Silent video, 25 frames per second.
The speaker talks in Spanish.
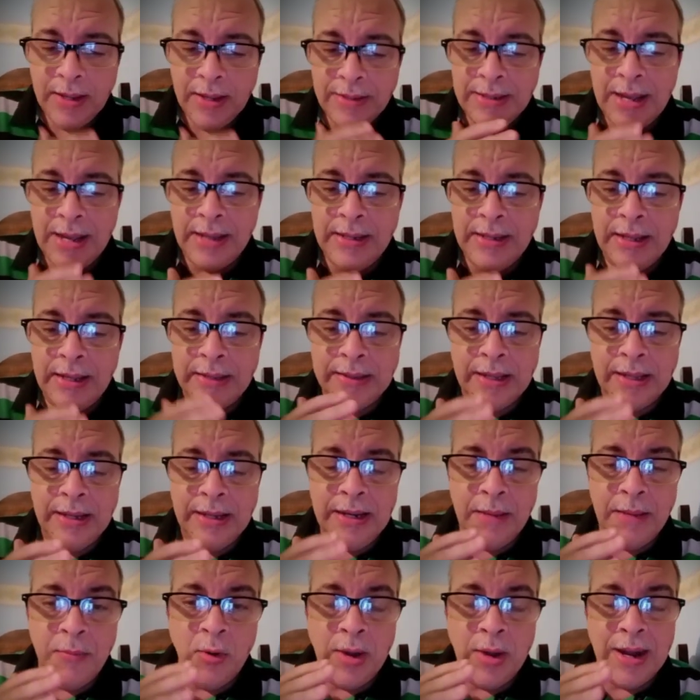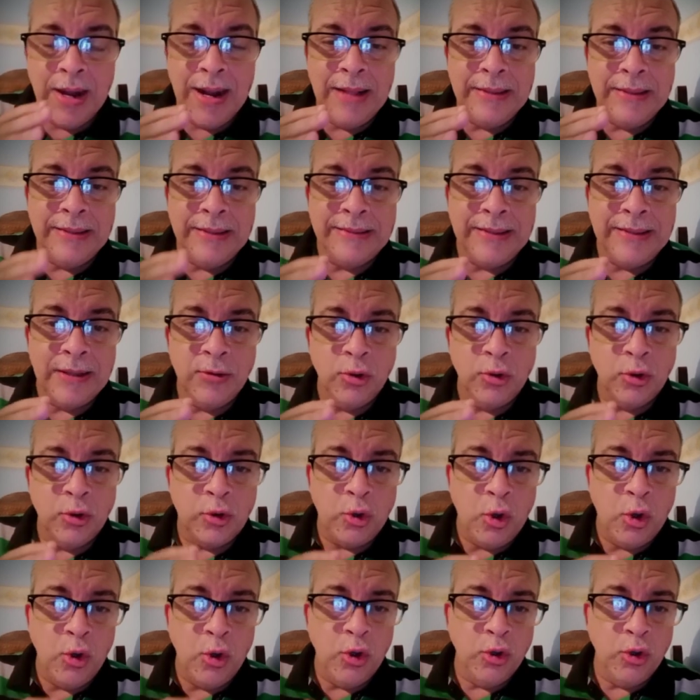y ahí estaríamos garantizando
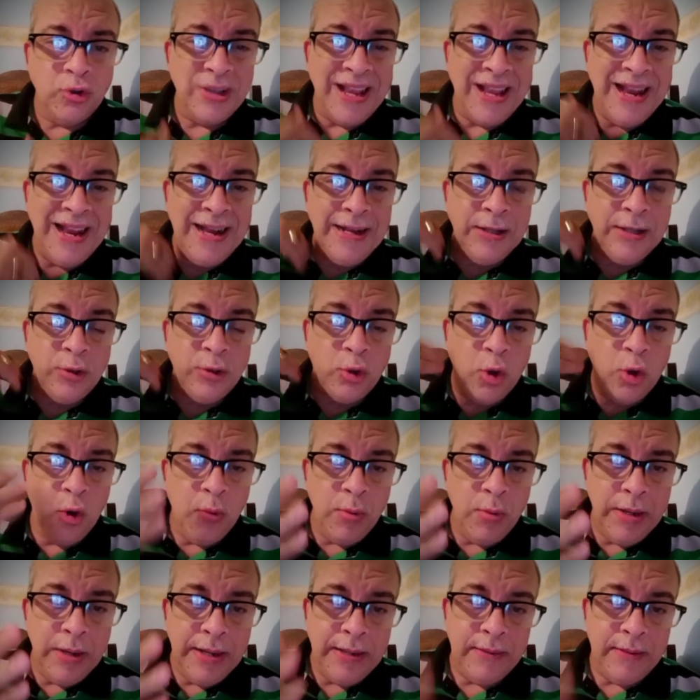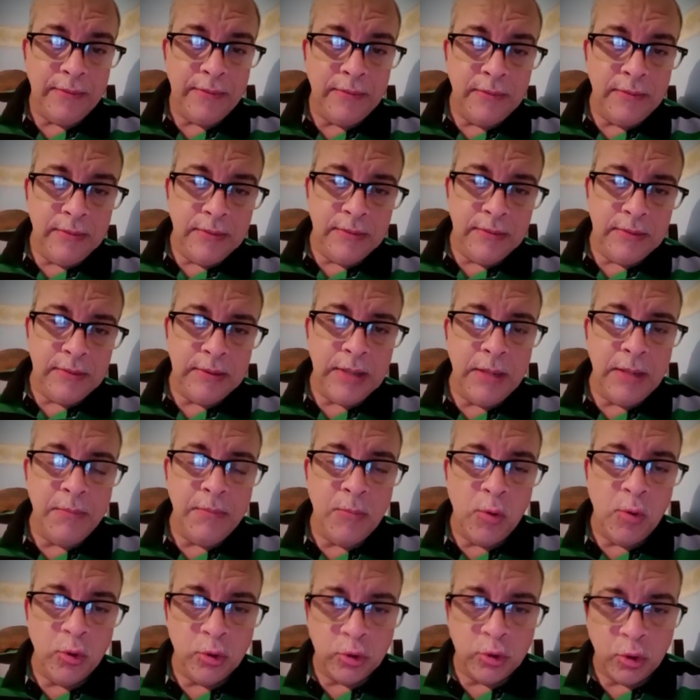todos el doble del
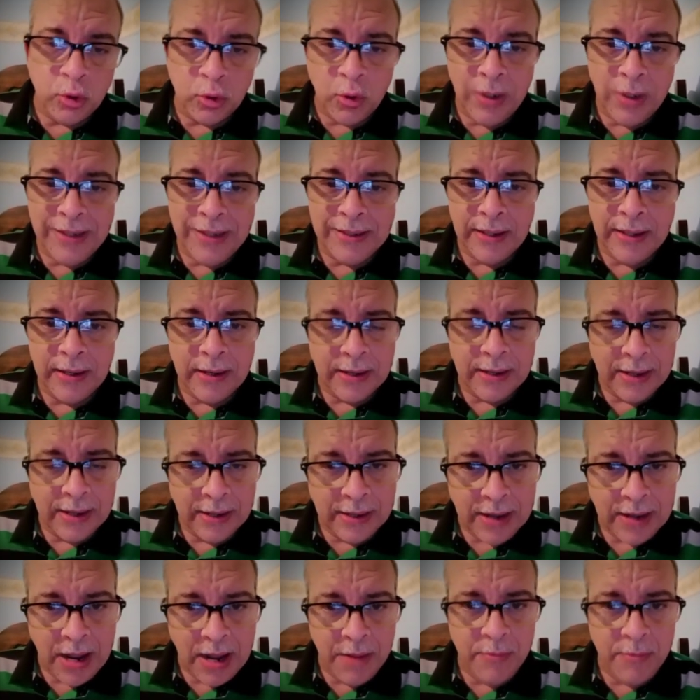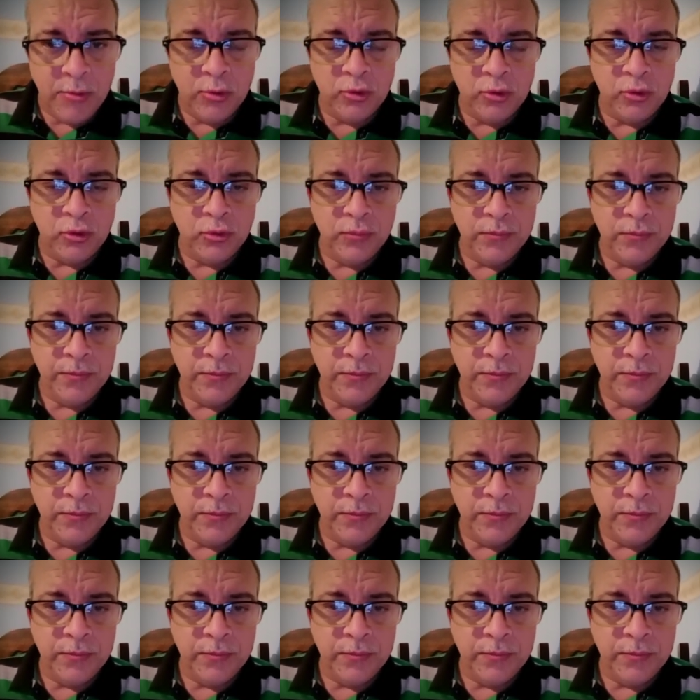monto con el que arrancamos.